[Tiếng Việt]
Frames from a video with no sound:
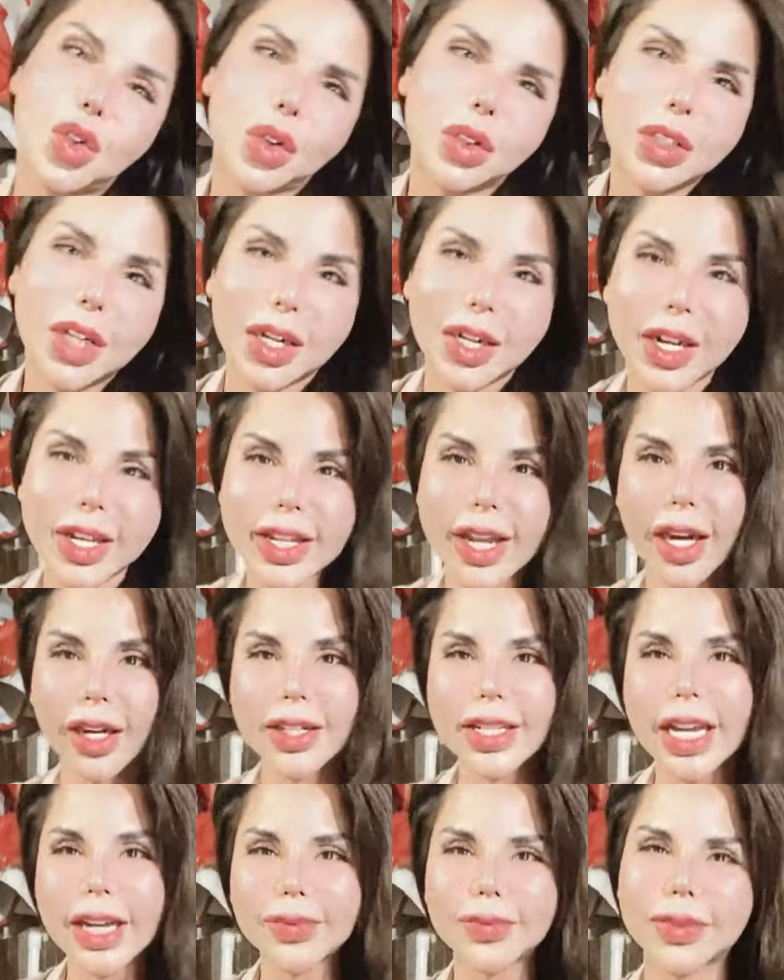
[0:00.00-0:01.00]
cuộc đời nó dẫn
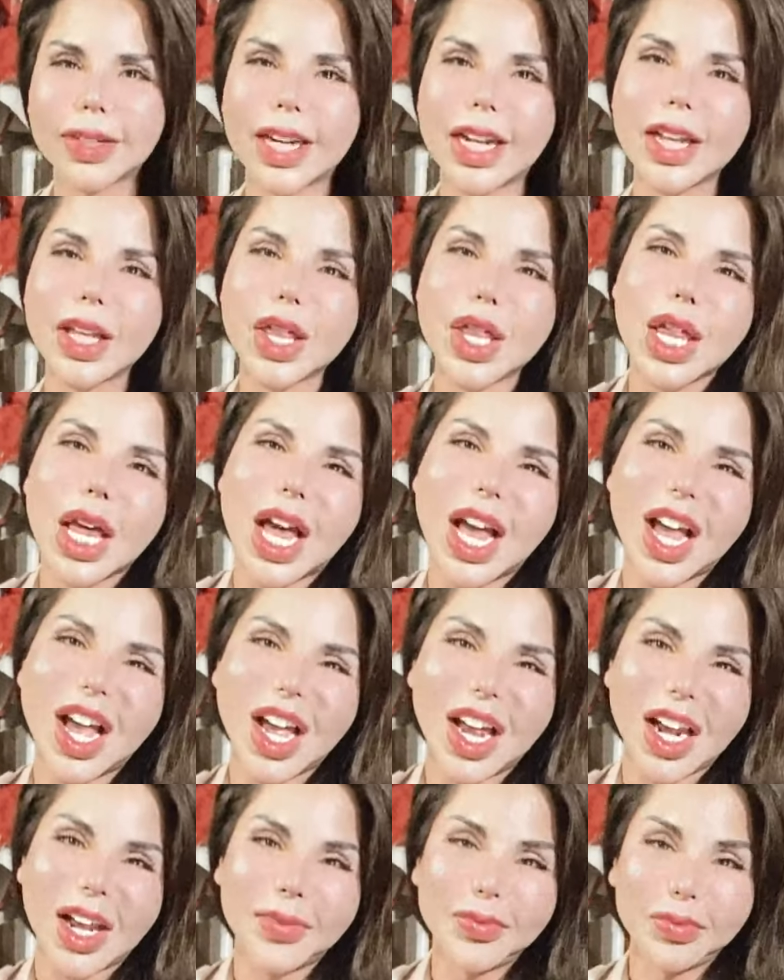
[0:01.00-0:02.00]
dắt mình đi
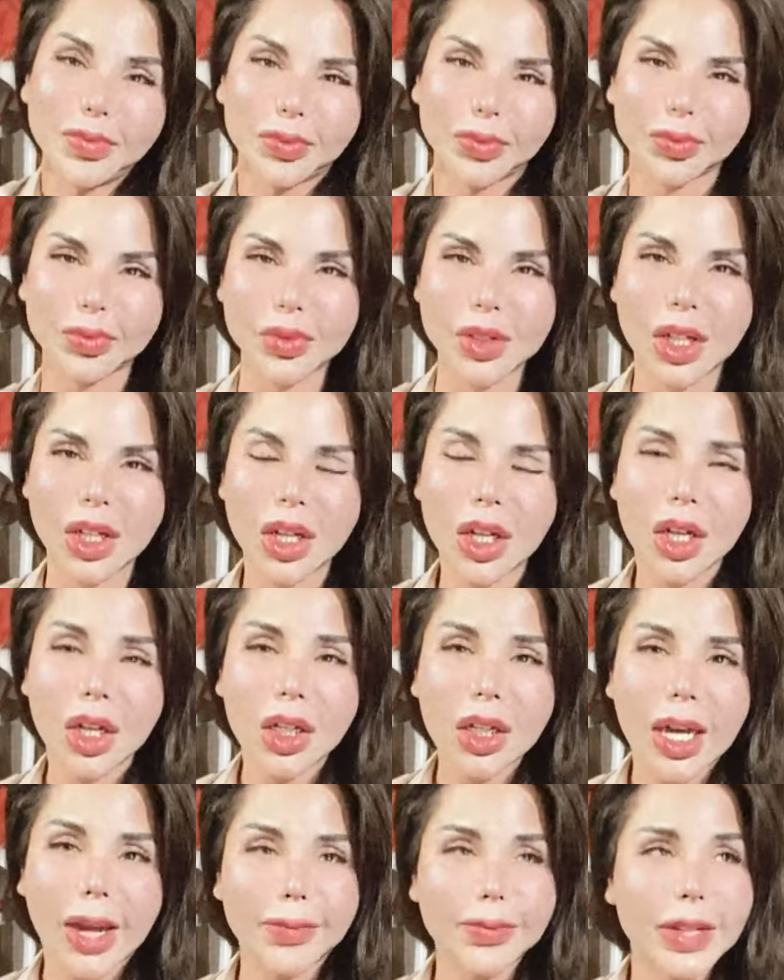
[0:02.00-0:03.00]
xa lắm
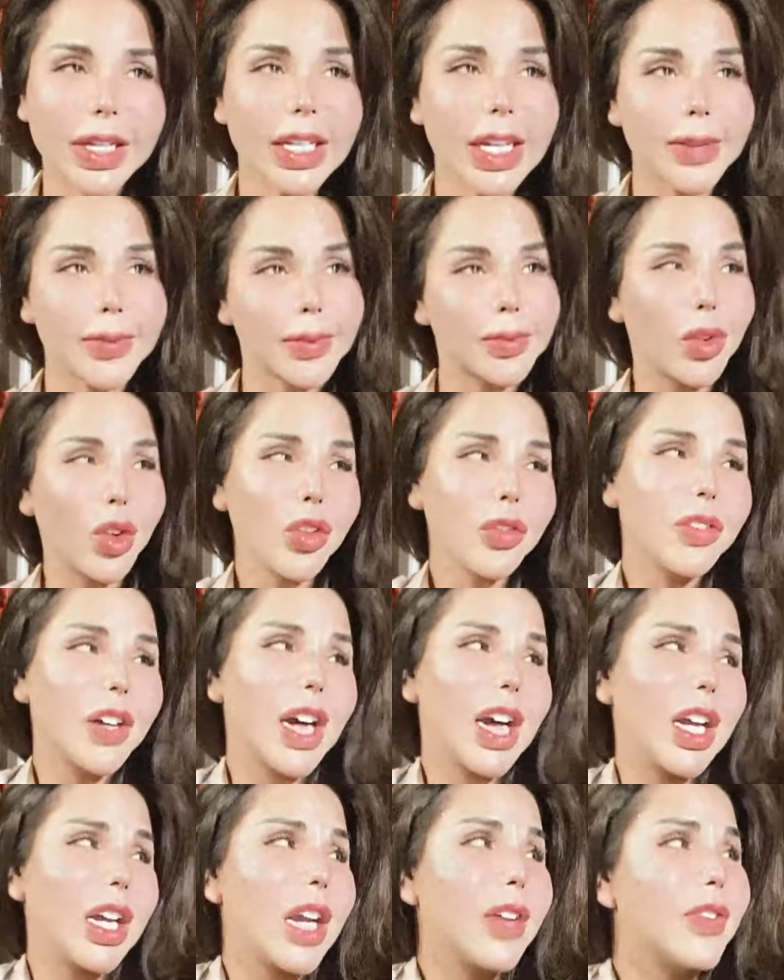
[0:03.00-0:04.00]
thậm chí khi mình muốn
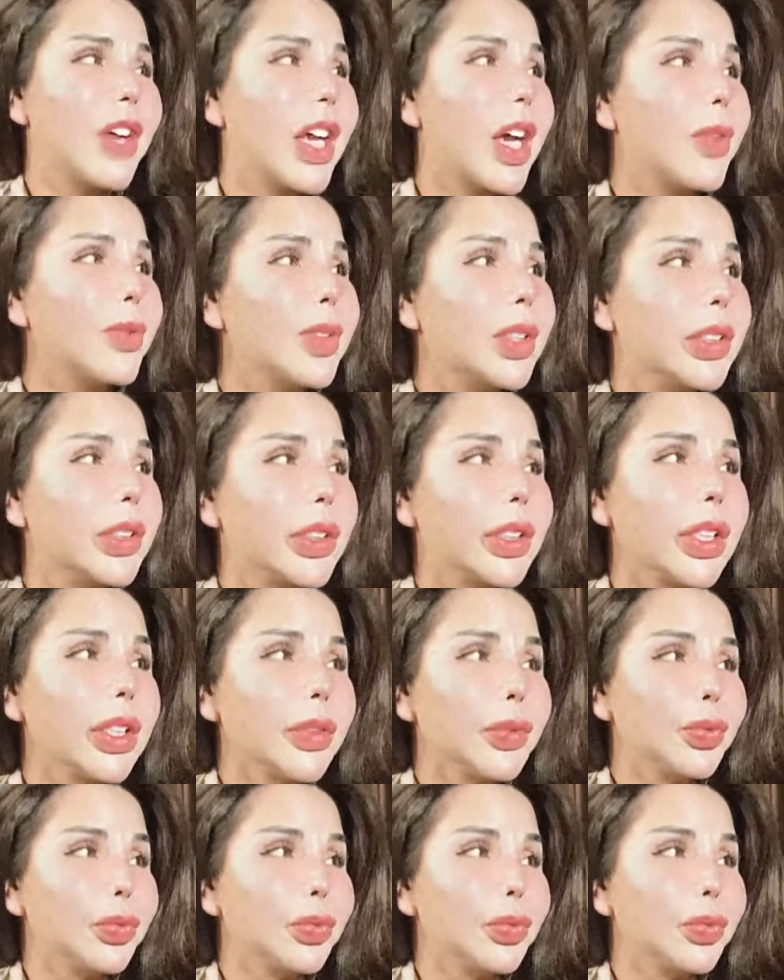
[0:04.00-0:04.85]
về lại về không được á